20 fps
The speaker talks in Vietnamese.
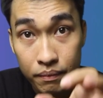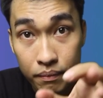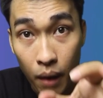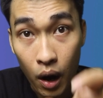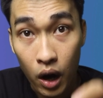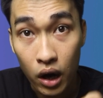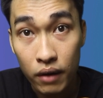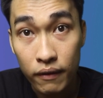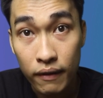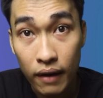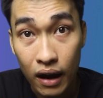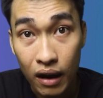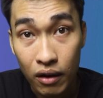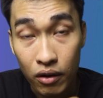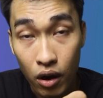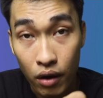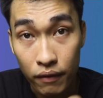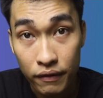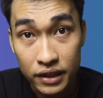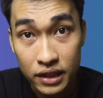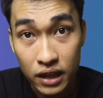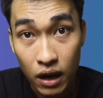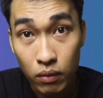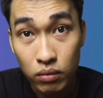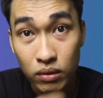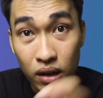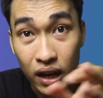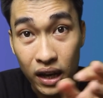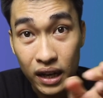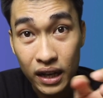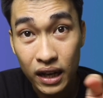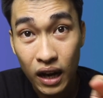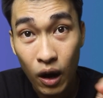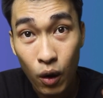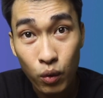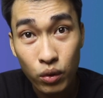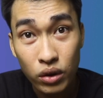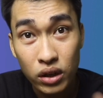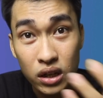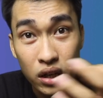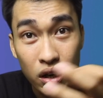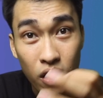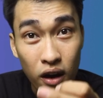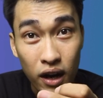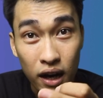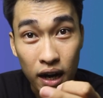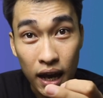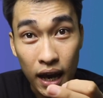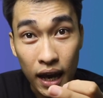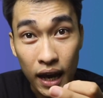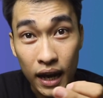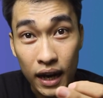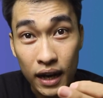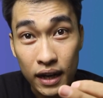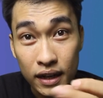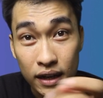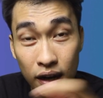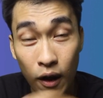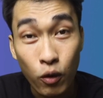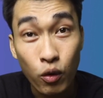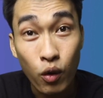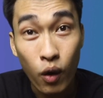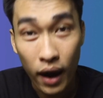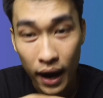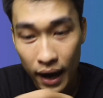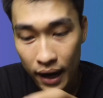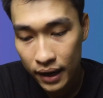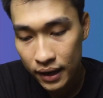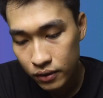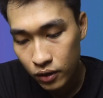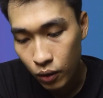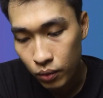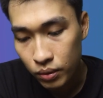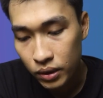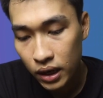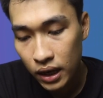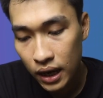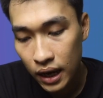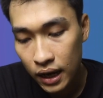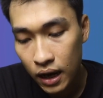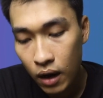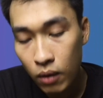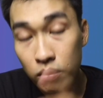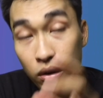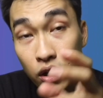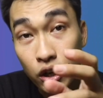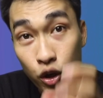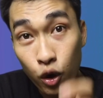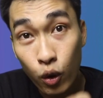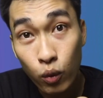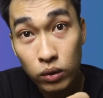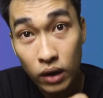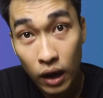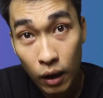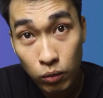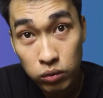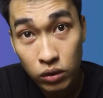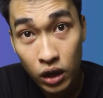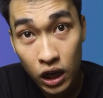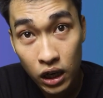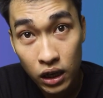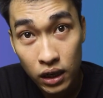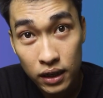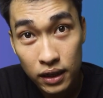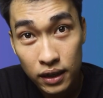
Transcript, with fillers: bỏ nó vào lò vi sóng để nấu nước hoặc là nấu đồ ăn, cũng như là không được đun nóng nó.